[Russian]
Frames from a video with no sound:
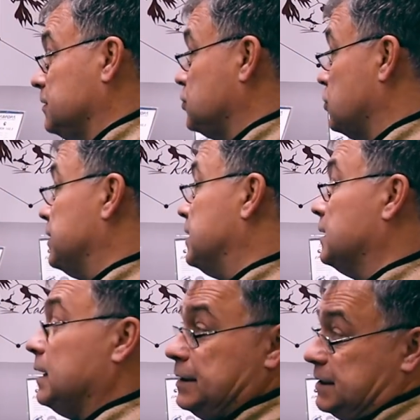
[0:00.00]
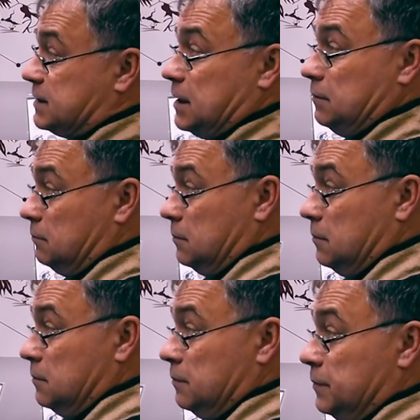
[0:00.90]
это все оригинальный дизайн,
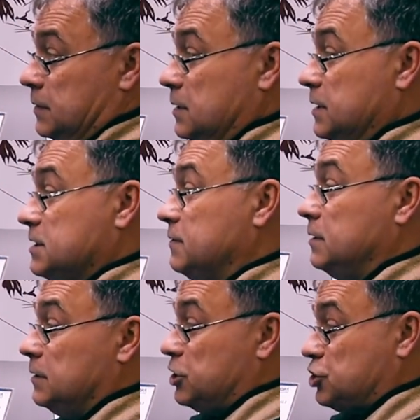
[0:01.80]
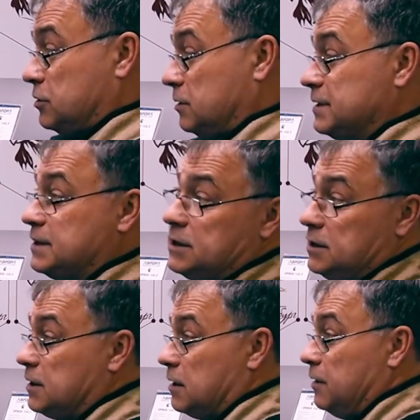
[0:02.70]
рисовал наш
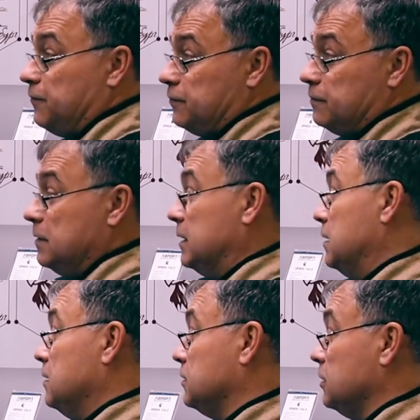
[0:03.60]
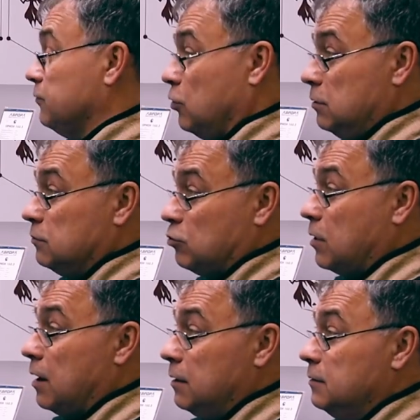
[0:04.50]
Константин Краев. Это его
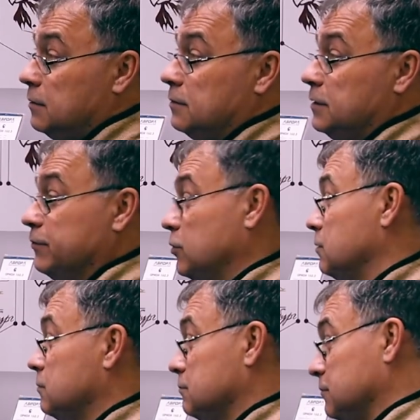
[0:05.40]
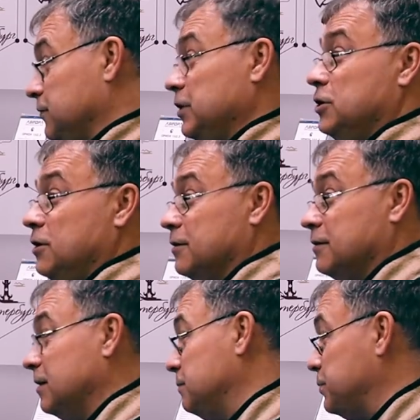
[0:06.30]
рука, его
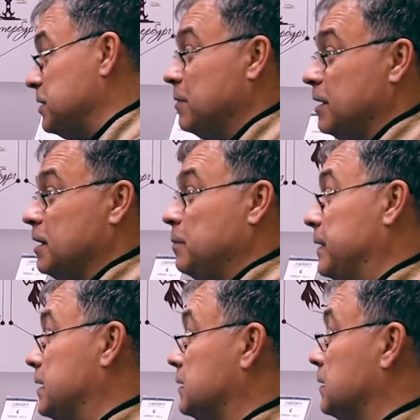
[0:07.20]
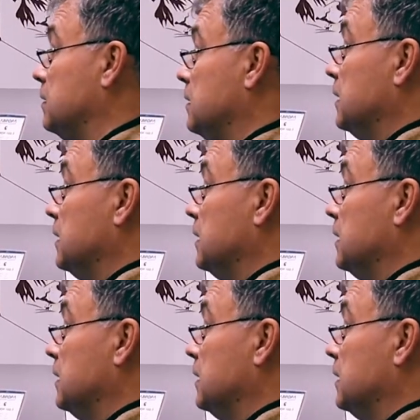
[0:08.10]
видение, да, понимание аппарата.